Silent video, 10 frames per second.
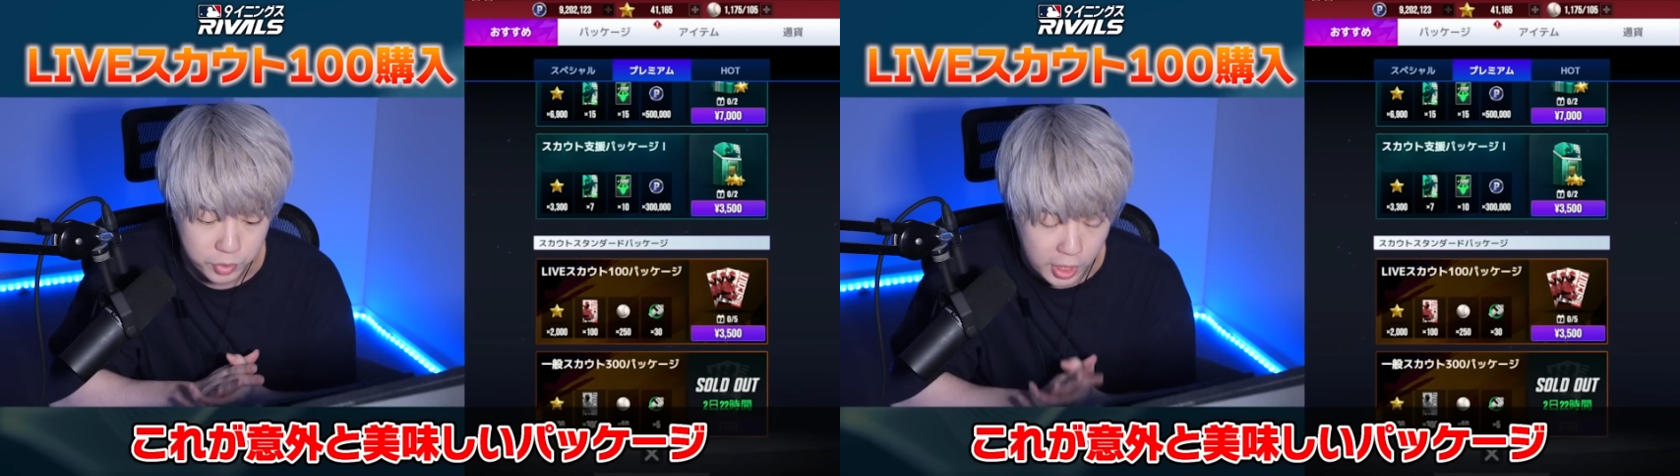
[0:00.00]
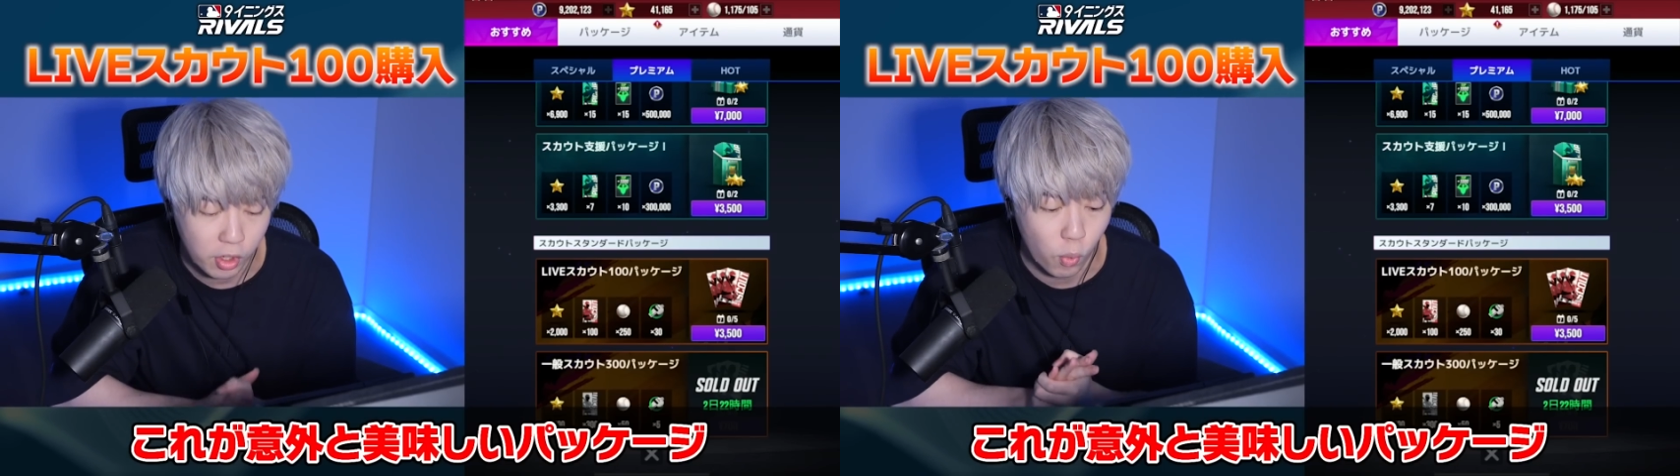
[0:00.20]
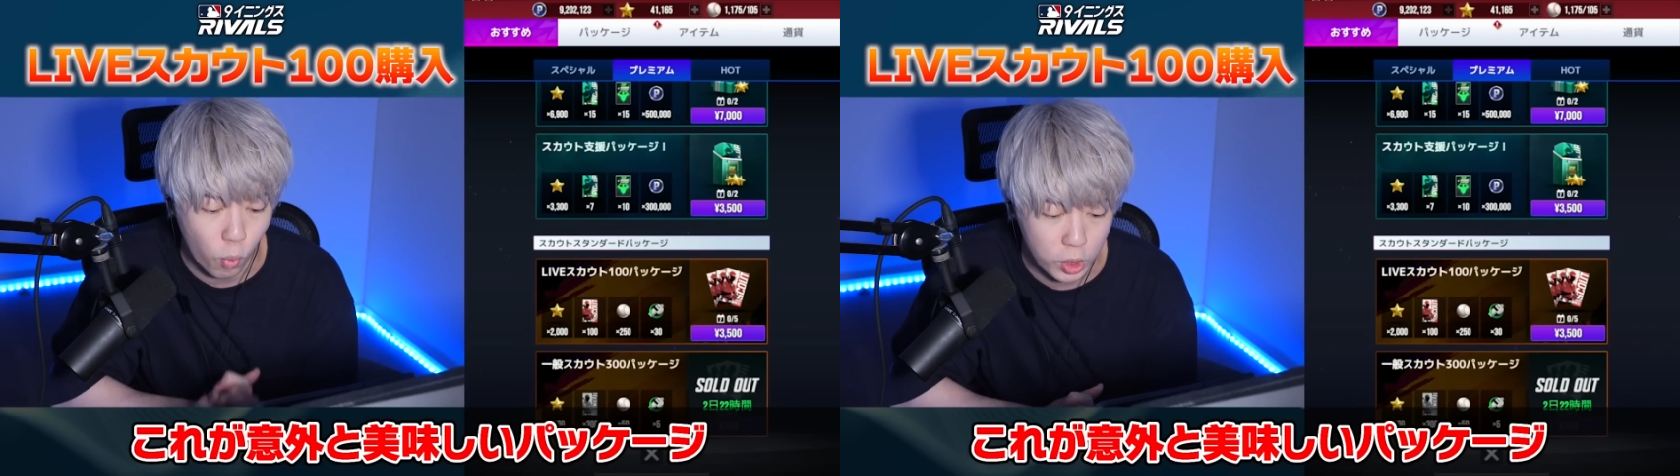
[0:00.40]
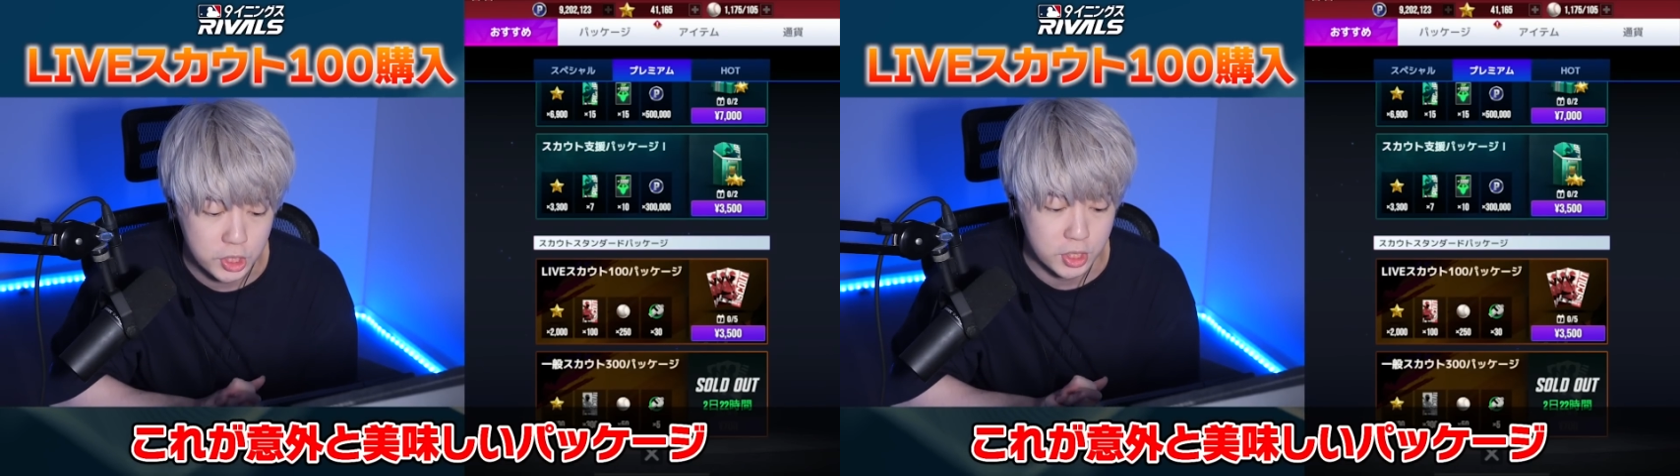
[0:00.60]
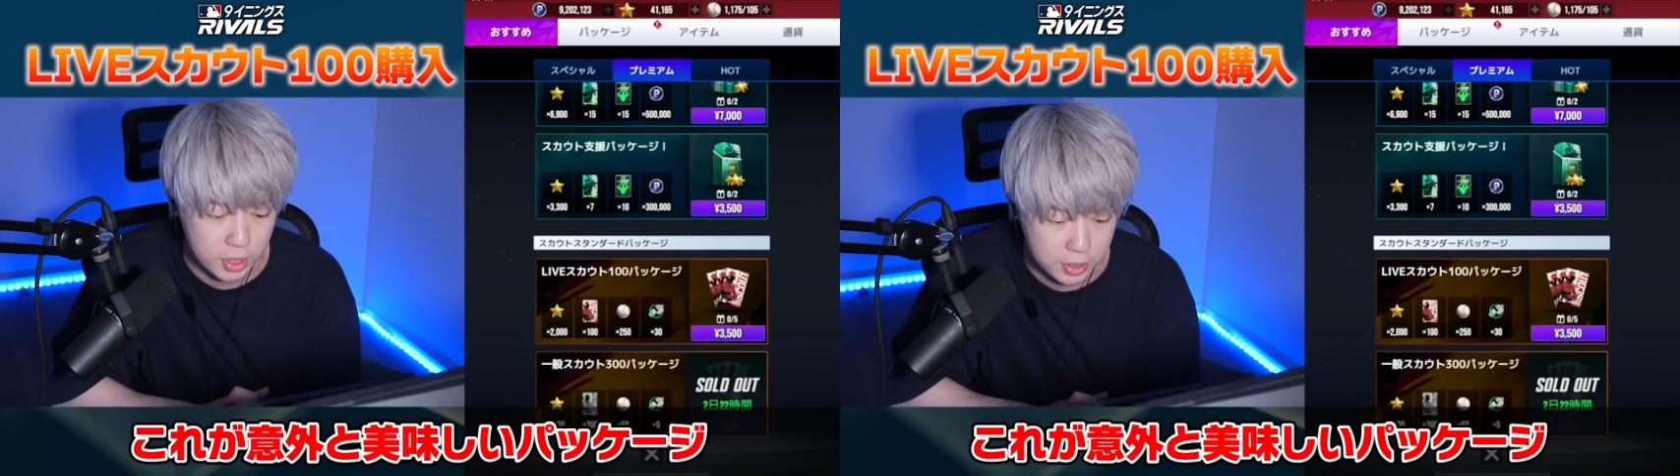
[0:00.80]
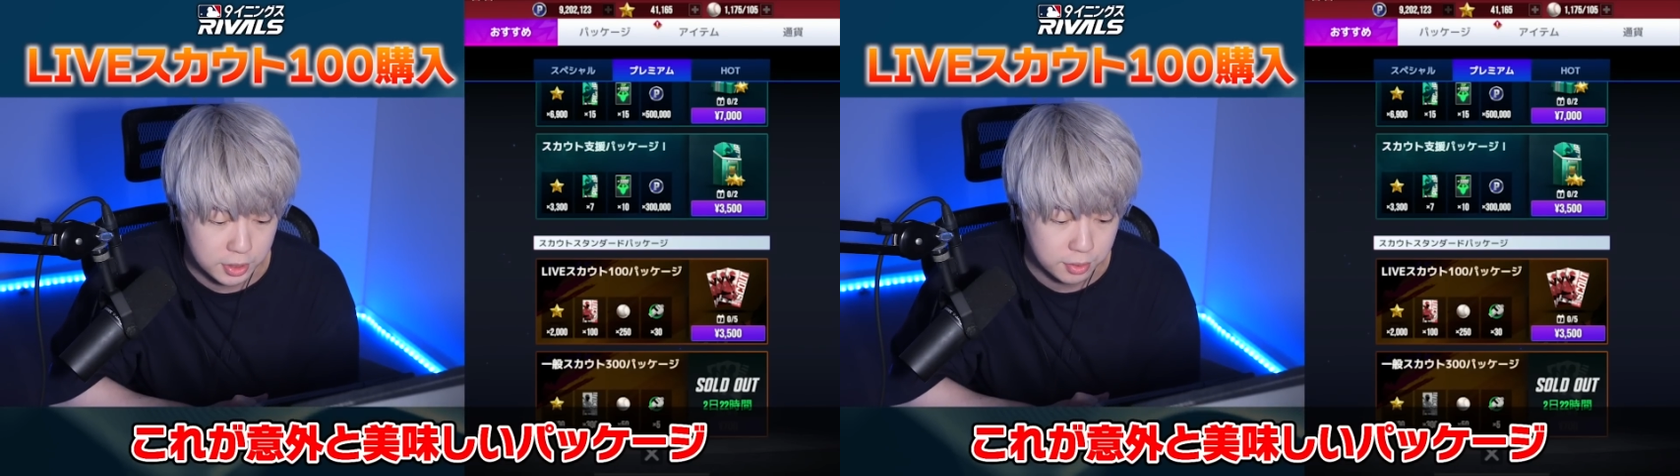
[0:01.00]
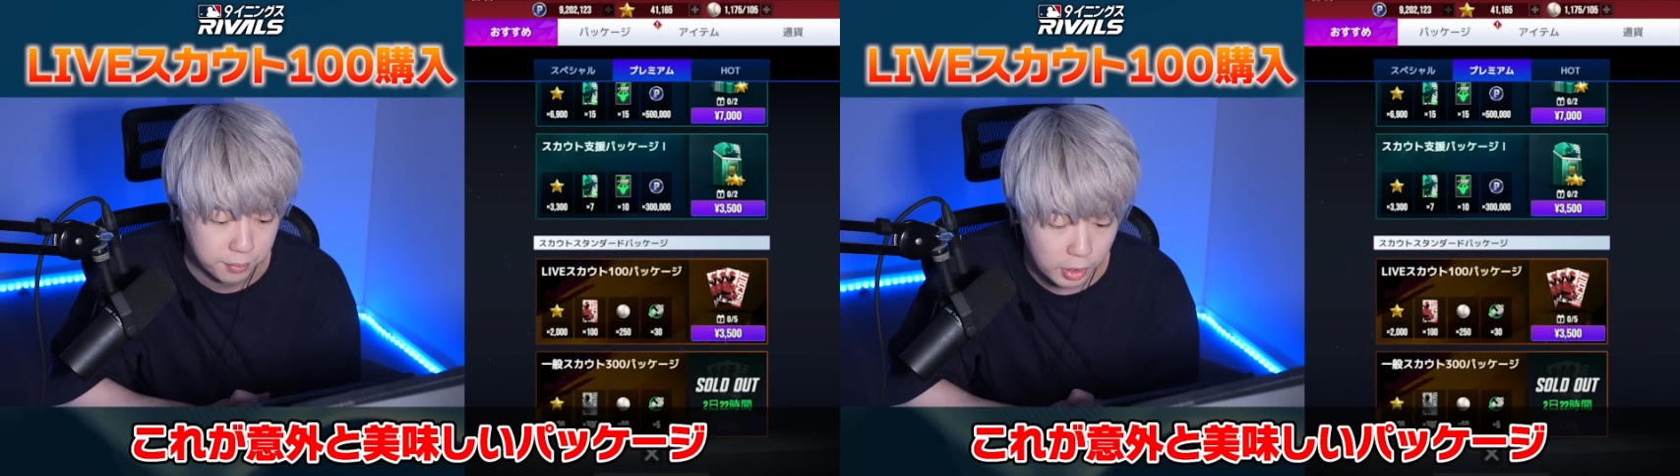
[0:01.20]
結構美味しいです